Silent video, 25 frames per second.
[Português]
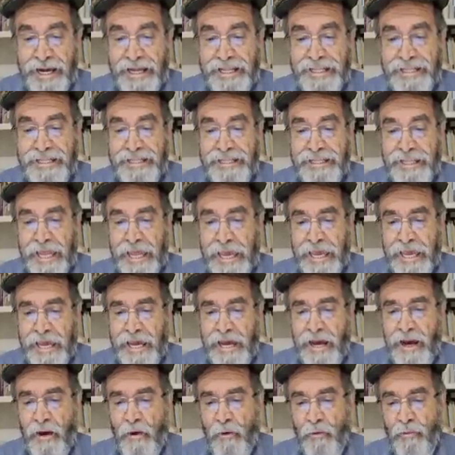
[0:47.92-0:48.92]

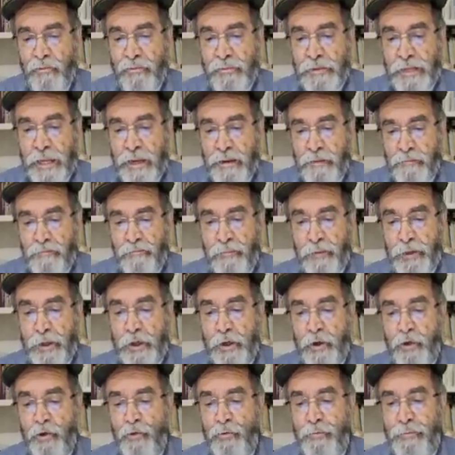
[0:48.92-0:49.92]
até ao tempo
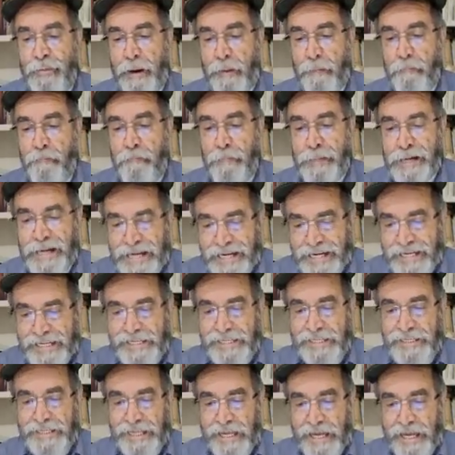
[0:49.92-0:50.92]
em que uma
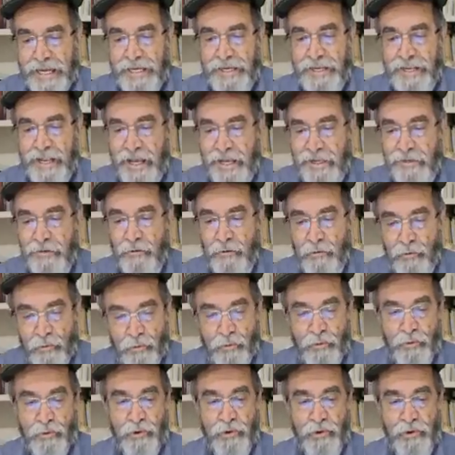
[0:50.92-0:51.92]
mãe der à
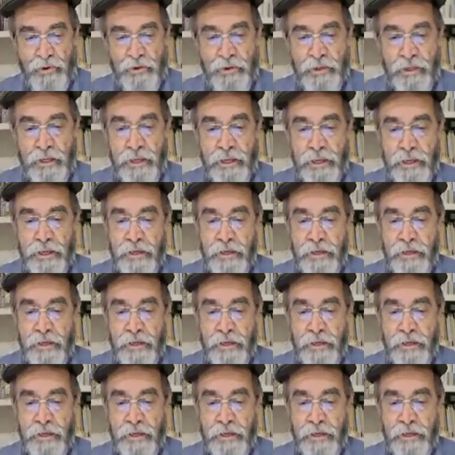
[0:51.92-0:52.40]
luz,